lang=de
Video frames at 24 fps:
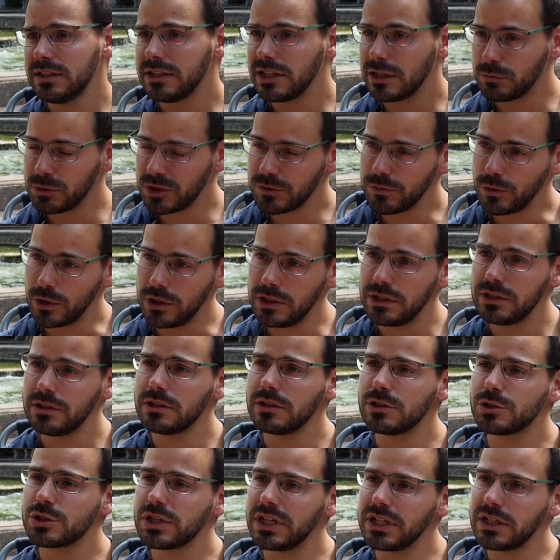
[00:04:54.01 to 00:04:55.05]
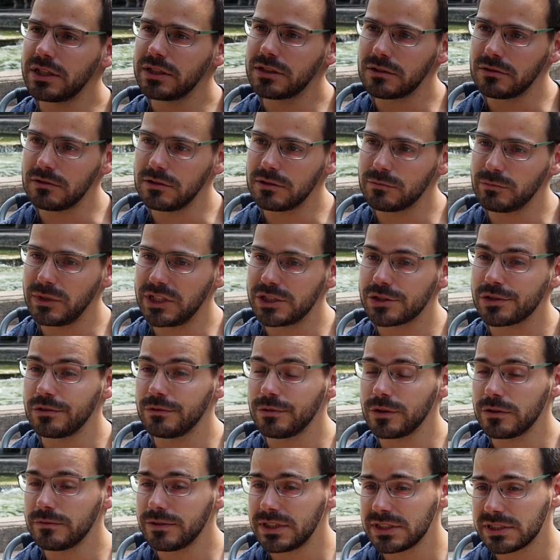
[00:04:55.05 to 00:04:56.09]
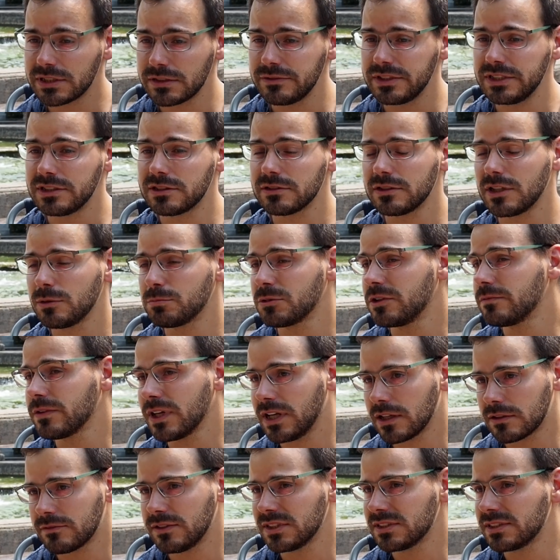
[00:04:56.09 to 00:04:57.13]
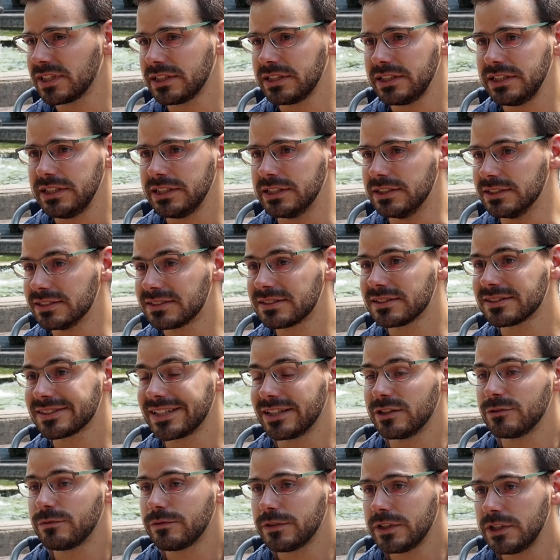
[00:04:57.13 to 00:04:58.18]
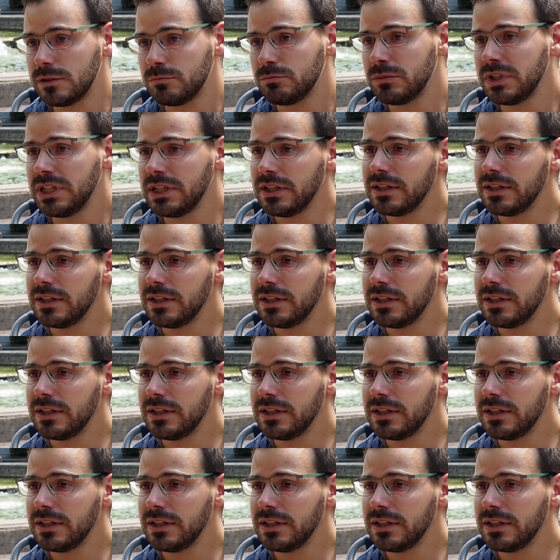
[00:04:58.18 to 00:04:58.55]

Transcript: Die habe ich Freunden geschickt und Menschen von Festivals und habe gefragt, was denkt ihr? Ist das ein Film?